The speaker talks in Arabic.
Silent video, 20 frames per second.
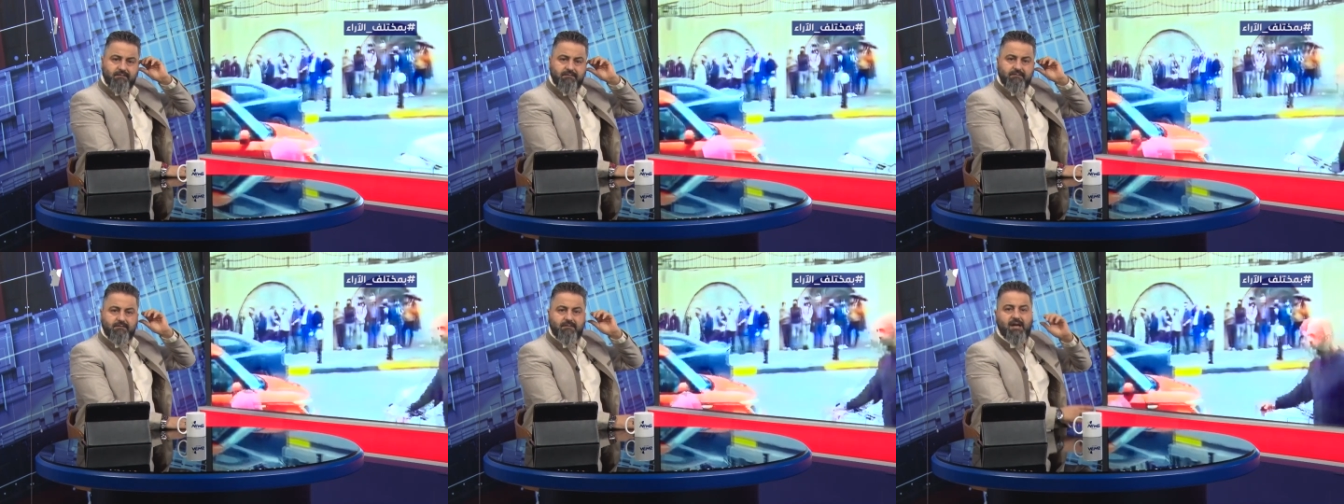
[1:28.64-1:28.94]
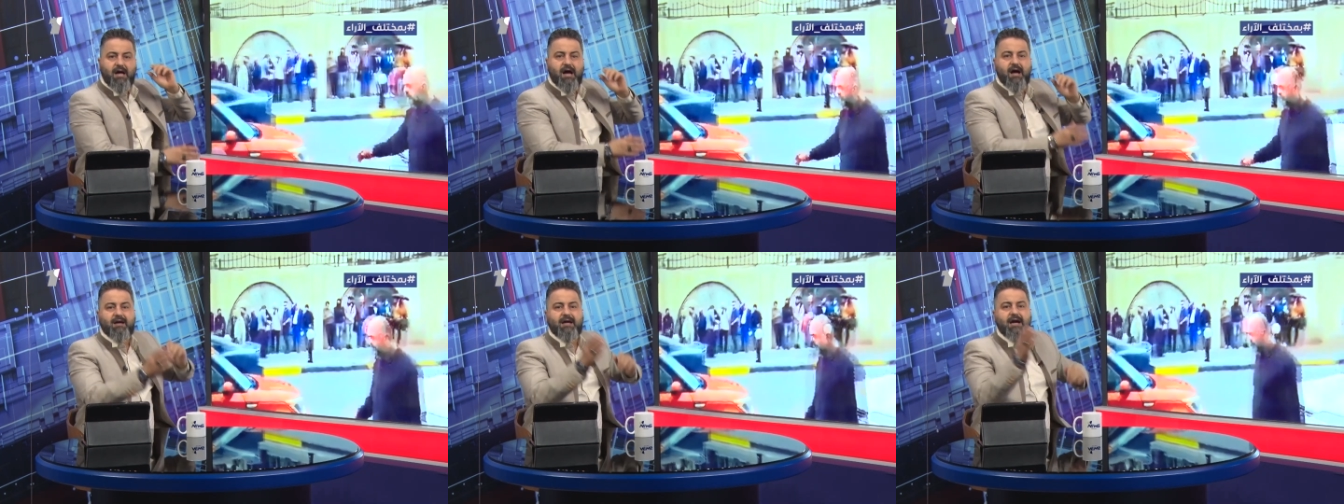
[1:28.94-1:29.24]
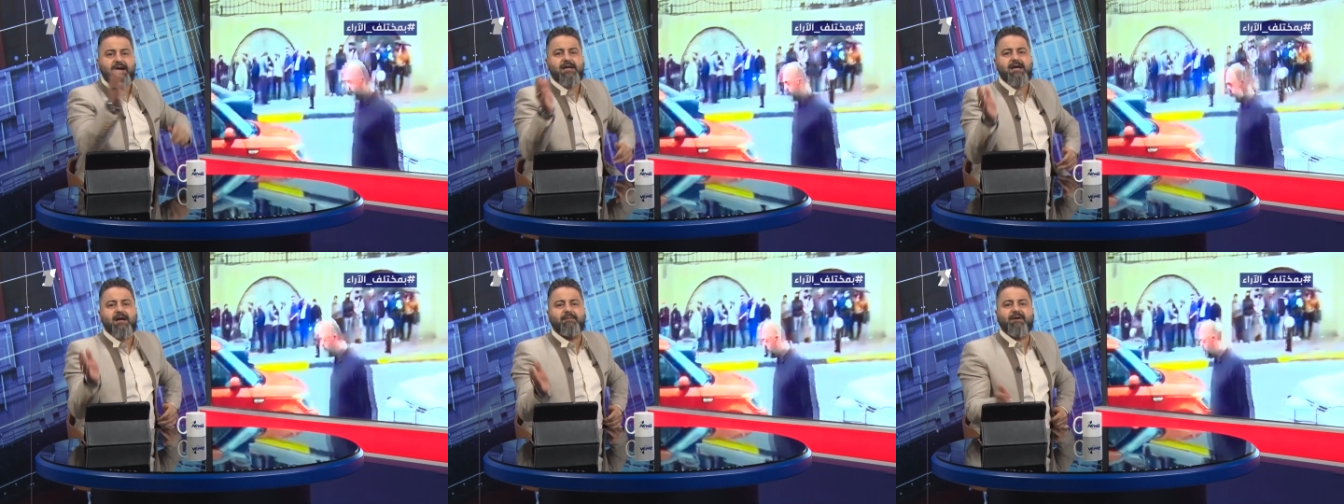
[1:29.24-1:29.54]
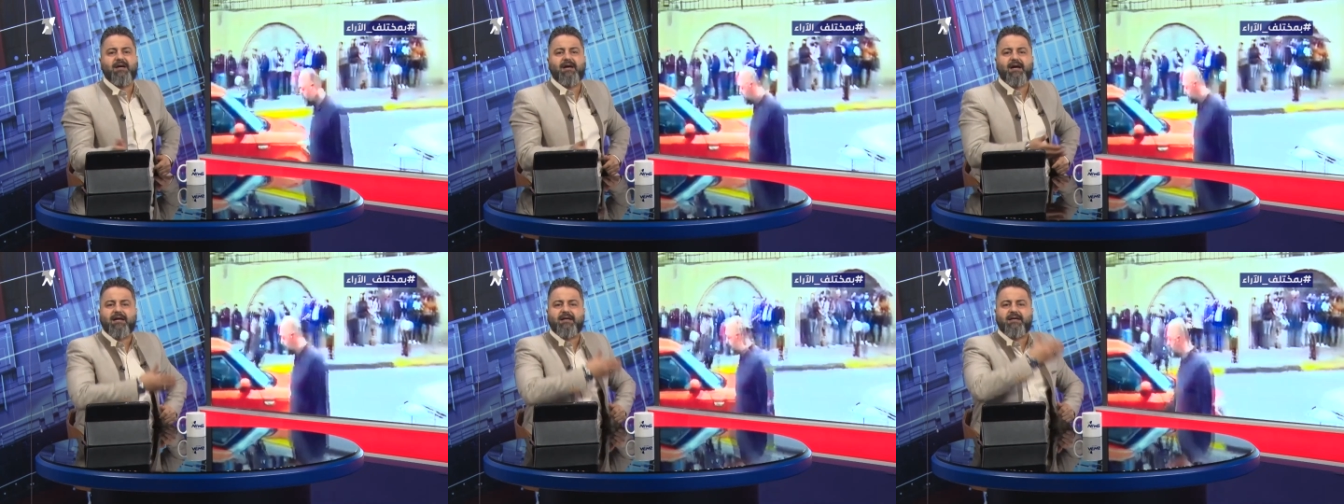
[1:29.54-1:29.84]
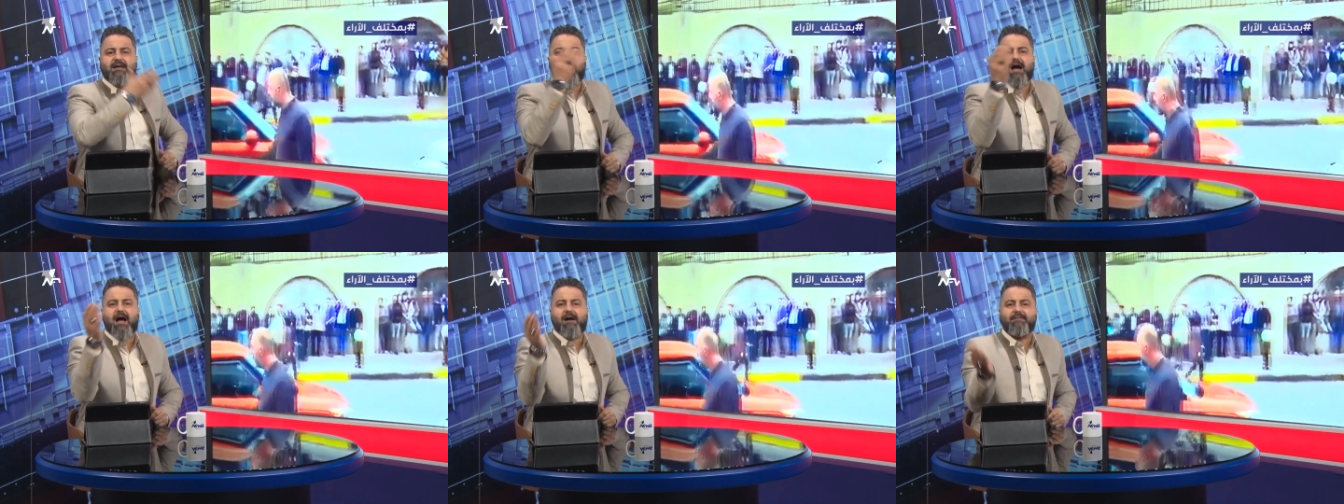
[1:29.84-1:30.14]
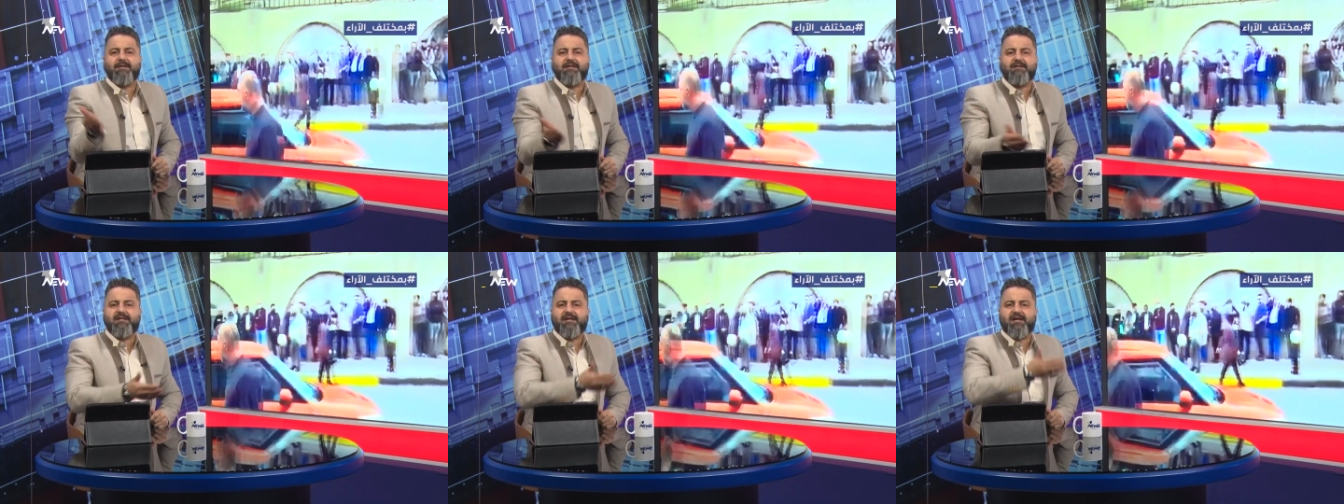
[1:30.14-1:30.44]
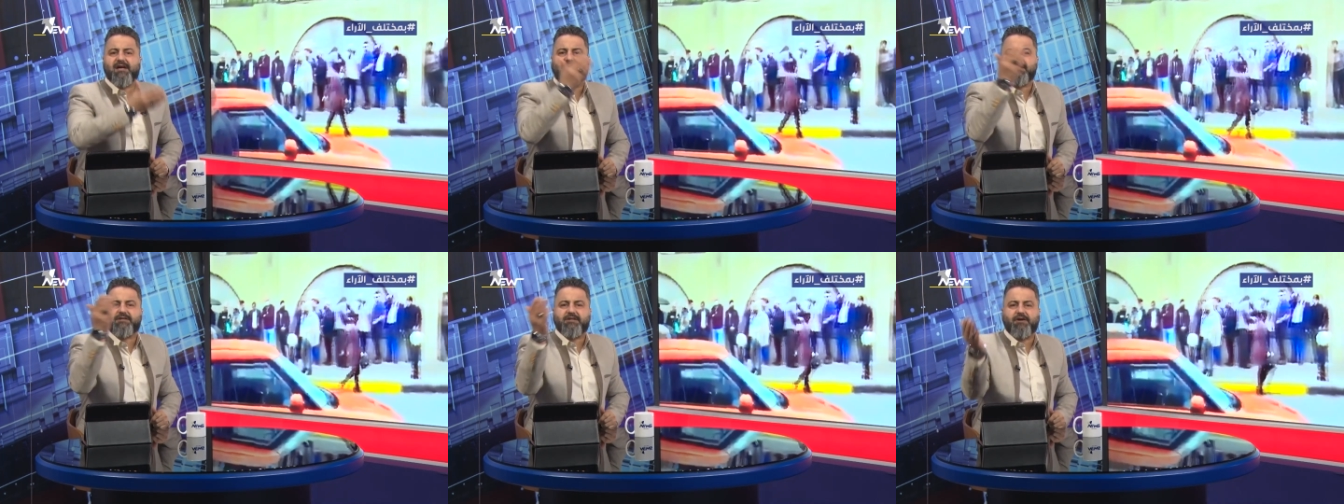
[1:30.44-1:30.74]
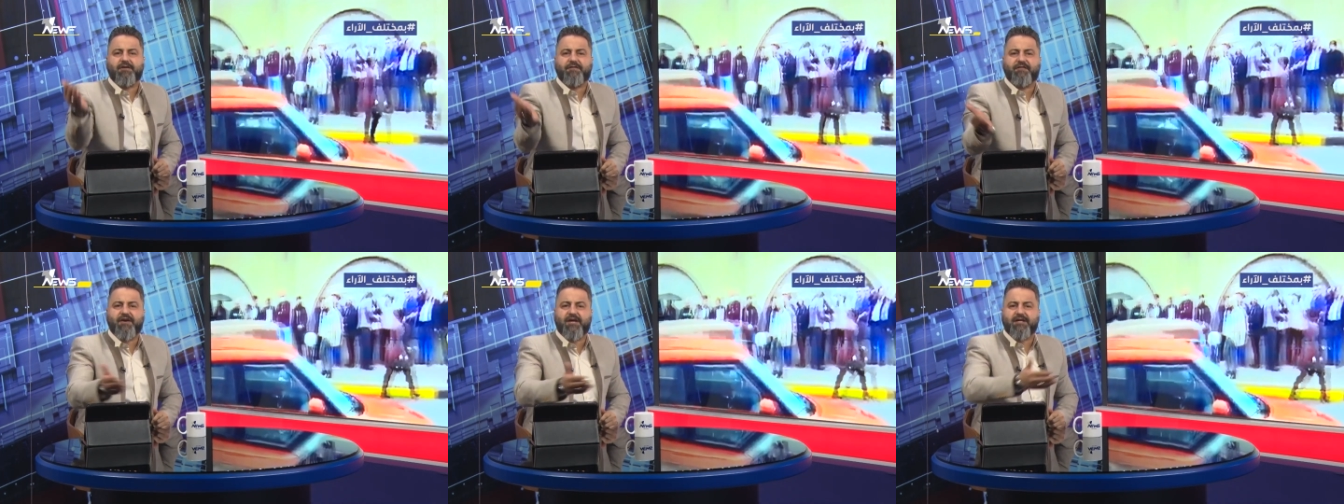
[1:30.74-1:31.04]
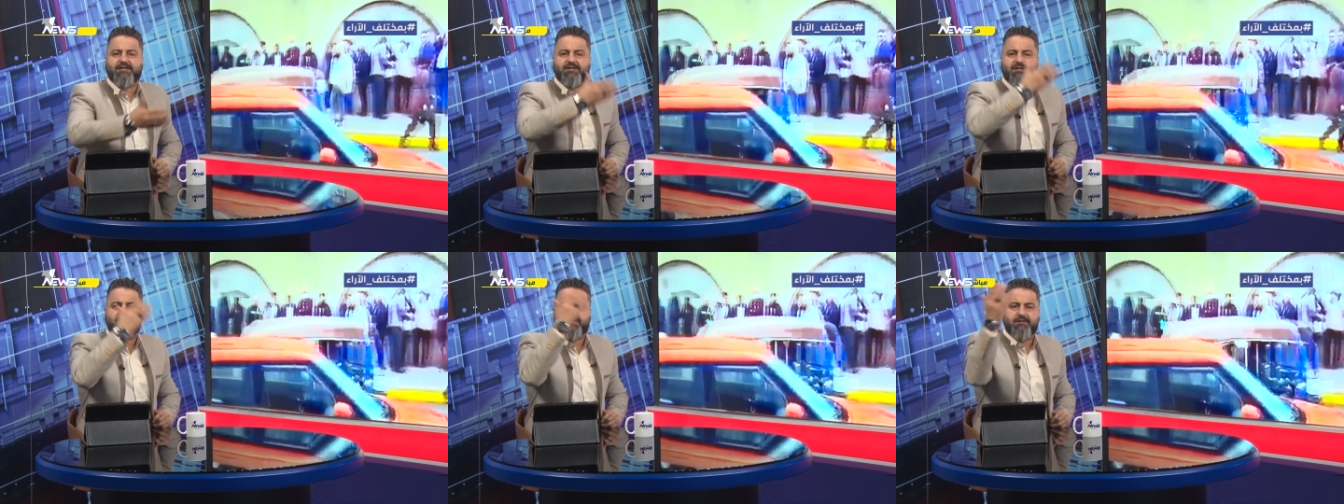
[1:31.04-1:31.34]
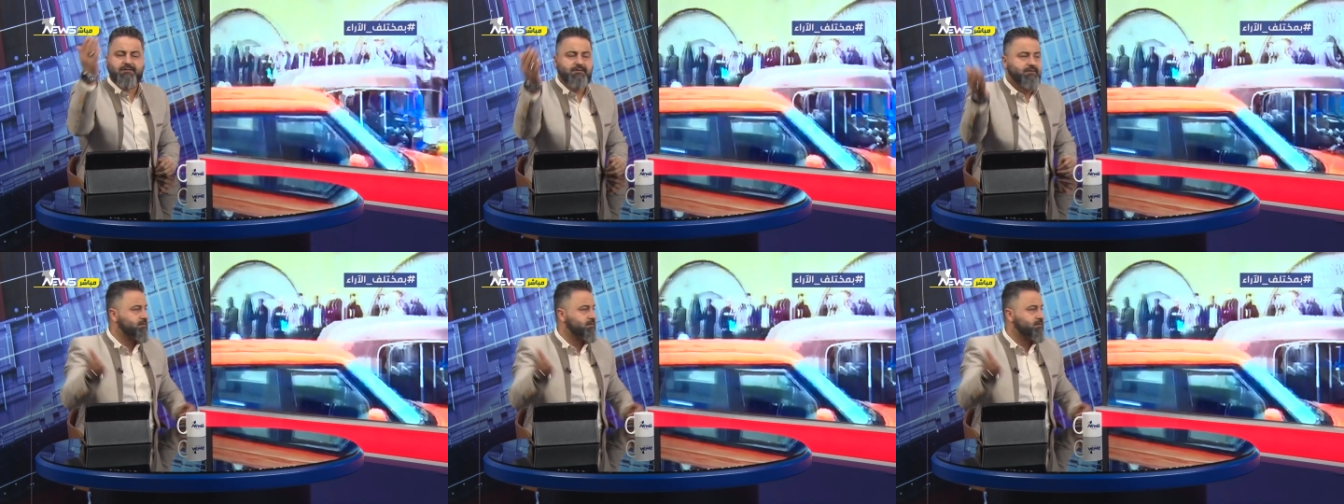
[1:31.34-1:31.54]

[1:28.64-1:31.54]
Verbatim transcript: لا قيم رقاع من ديرة عفتش